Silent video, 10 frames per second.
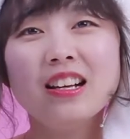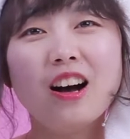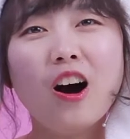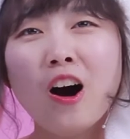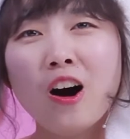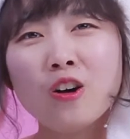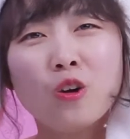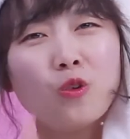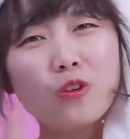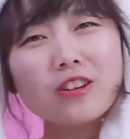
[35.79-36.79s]
啊、
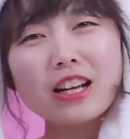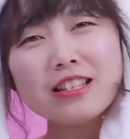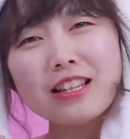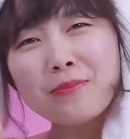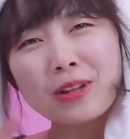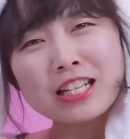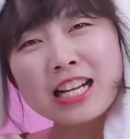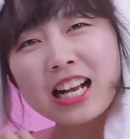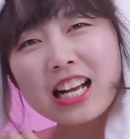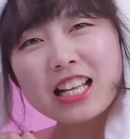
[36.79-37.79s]
我要赶紧来把它
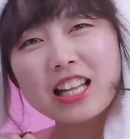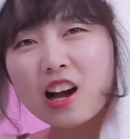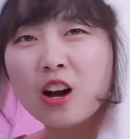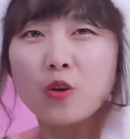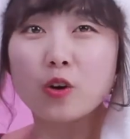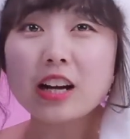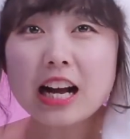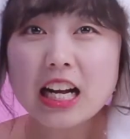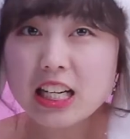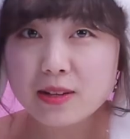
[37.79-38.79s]
拆开了，我要
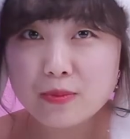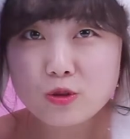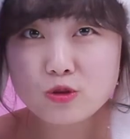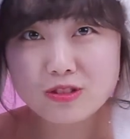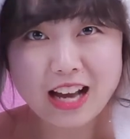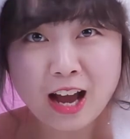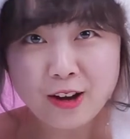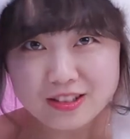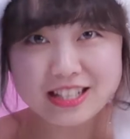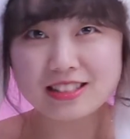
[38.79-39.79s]
看看里面究竟还
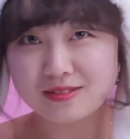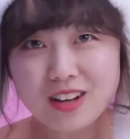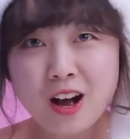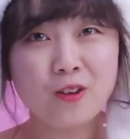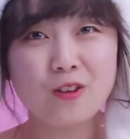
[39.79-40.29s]
有什么好